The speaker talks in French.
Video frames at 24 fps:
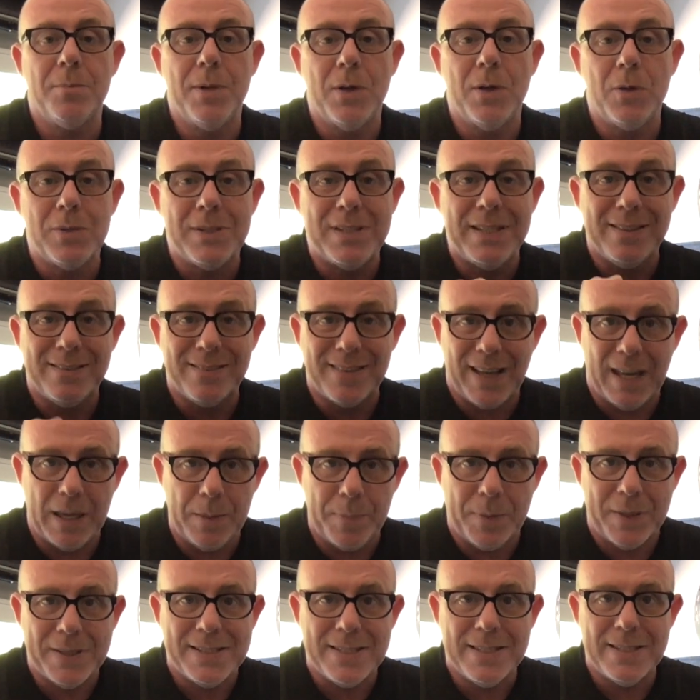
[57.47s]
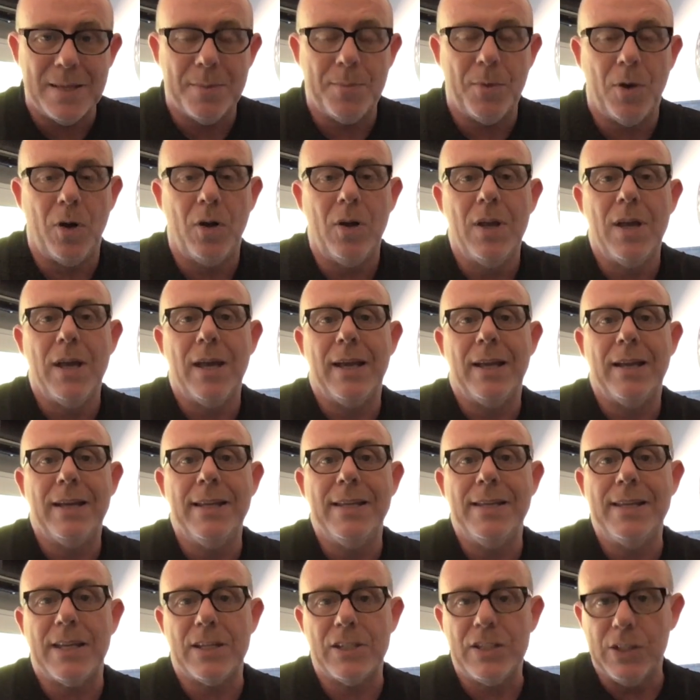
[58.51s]
mais aussi très précisément
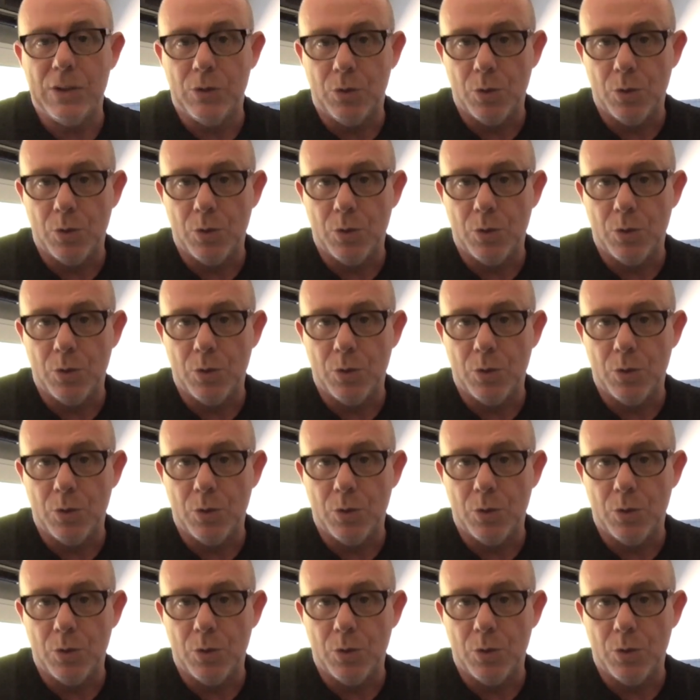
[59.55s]
l'énergie